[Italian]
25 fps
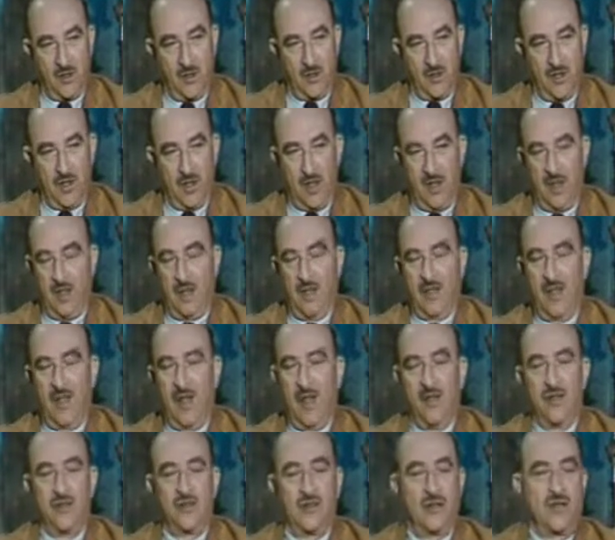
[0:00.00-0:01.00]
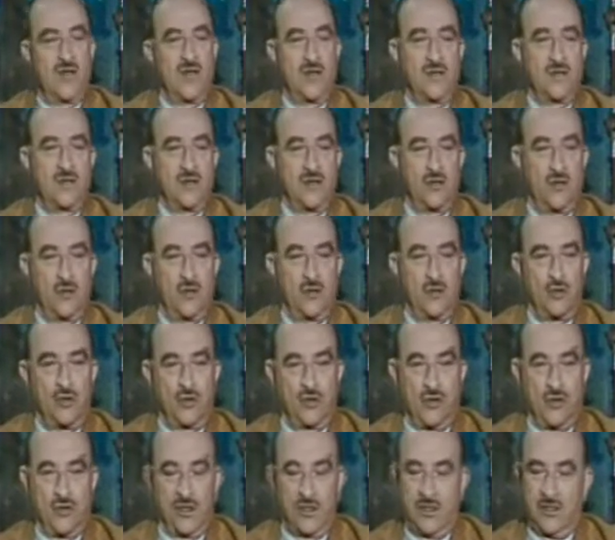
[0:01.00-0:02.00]
e, entra nelle
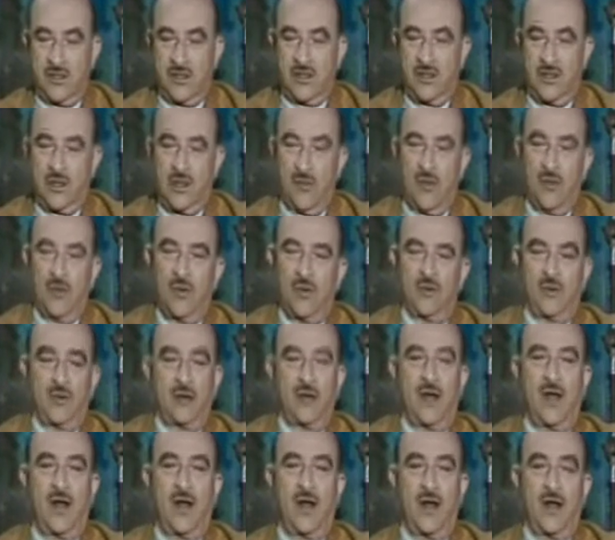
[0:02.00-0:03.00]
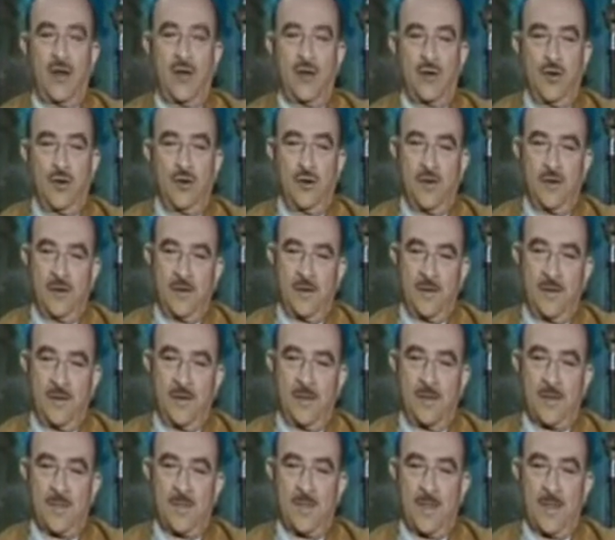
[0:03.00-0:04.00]
psicologie, eccetera. Ho voluto dare con
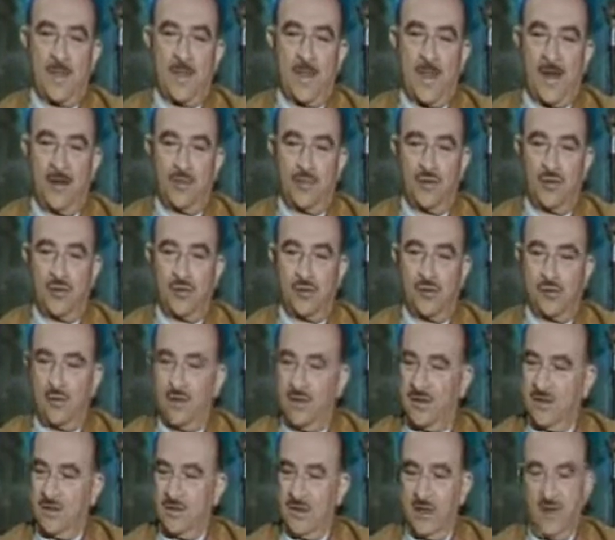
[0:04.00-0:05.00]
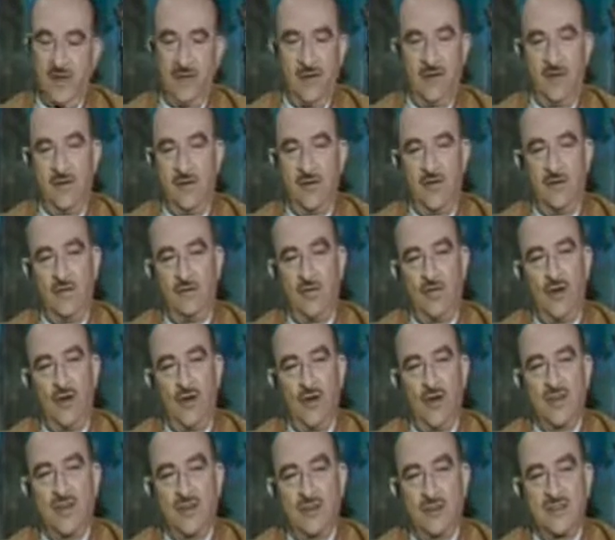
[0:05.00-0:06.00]
eh, appunto questa
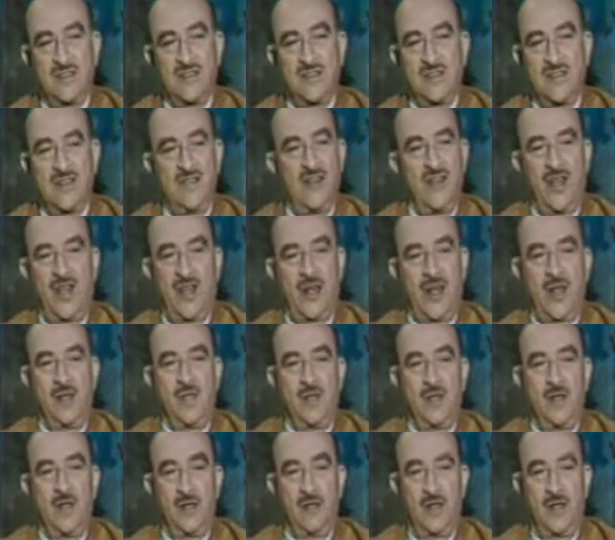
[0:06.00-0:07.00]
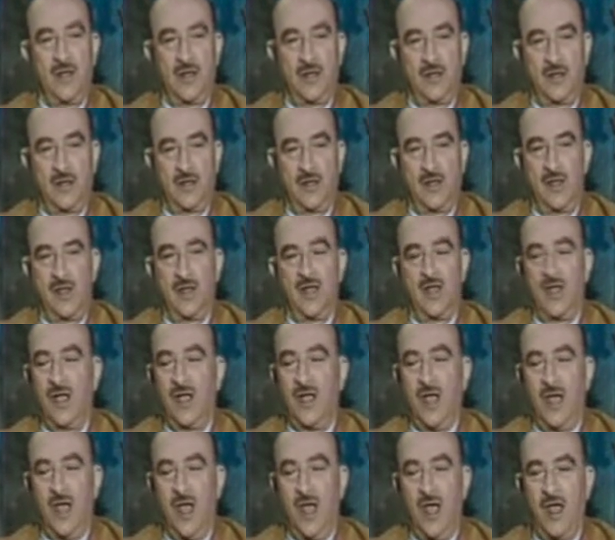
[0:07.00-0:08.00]
voglia di descrivere rapidamente
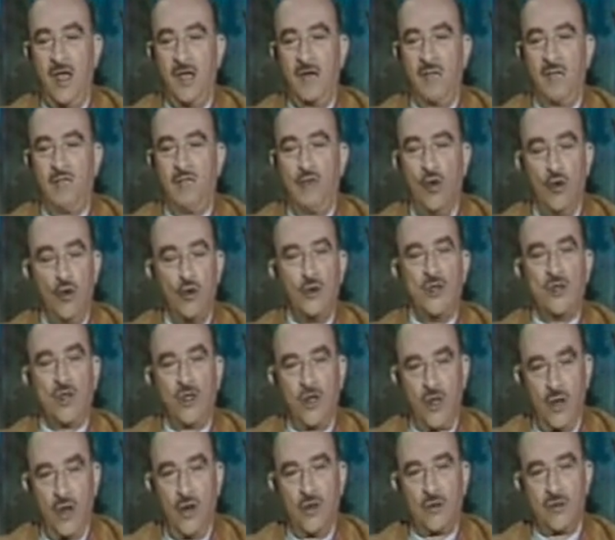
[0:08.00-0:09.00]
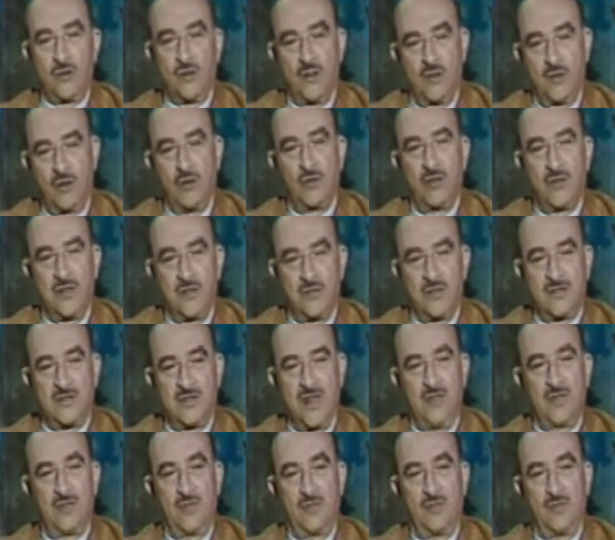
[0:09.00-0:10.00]
e molte cose
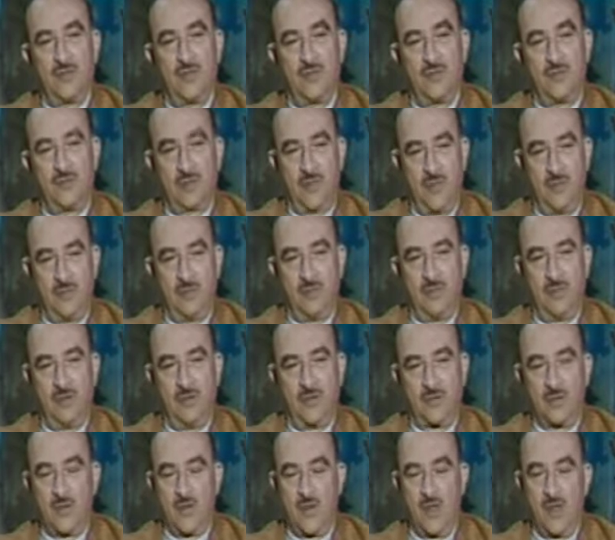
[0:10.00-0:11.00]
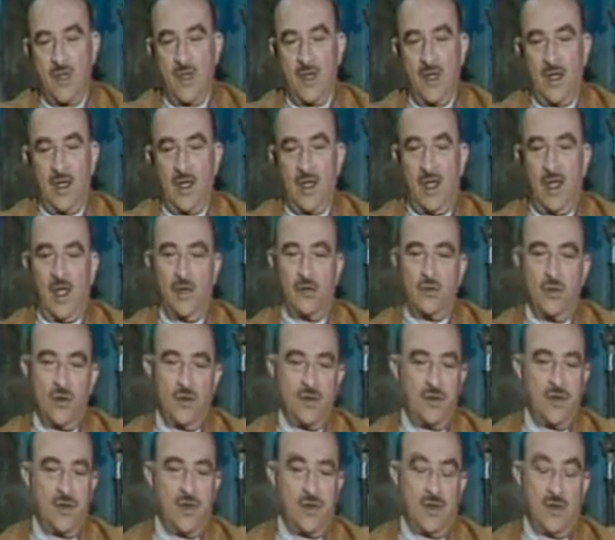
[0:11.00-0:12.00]
condensate in poco tempo e
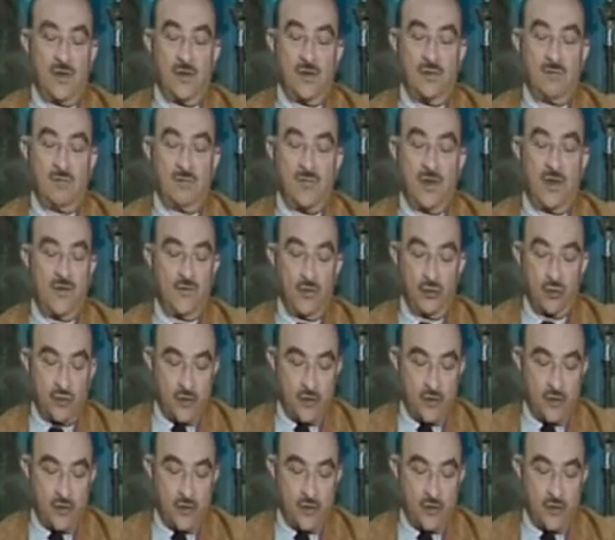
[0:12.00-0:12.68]
quindi mi è venuto